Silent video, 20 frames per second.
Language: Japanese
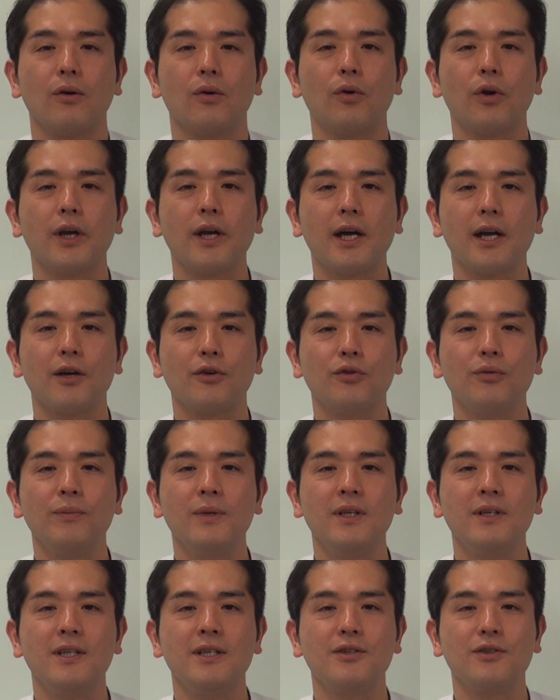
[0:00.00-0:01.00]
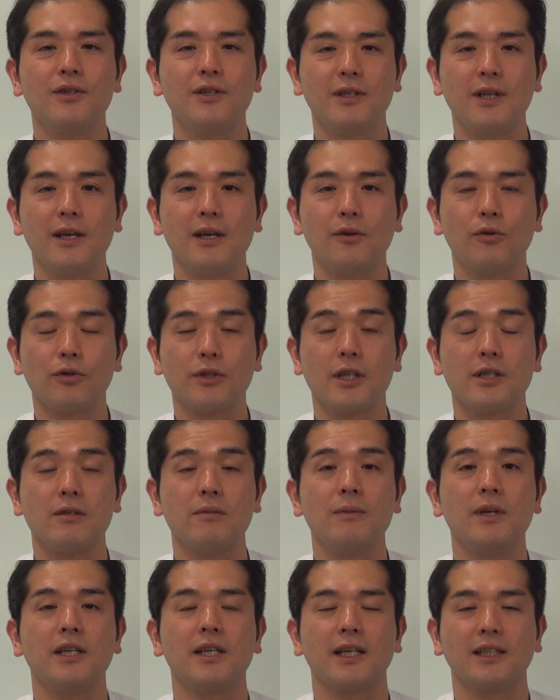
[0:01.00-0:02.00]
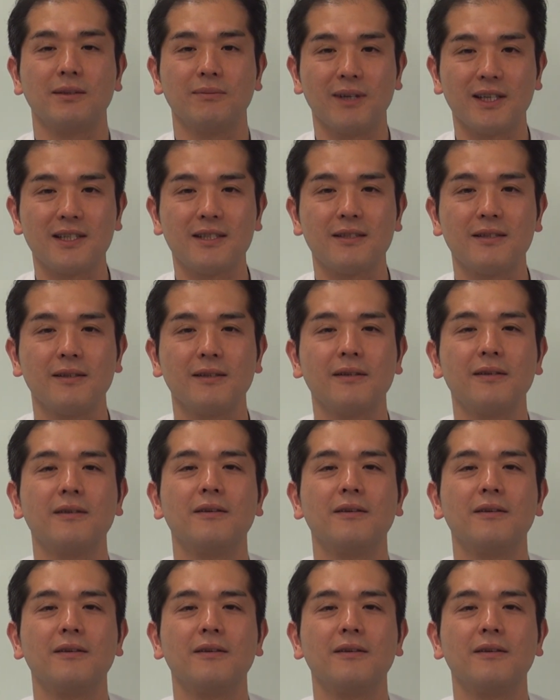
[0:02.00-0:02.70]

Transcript: これから不眠についてご説明いたします。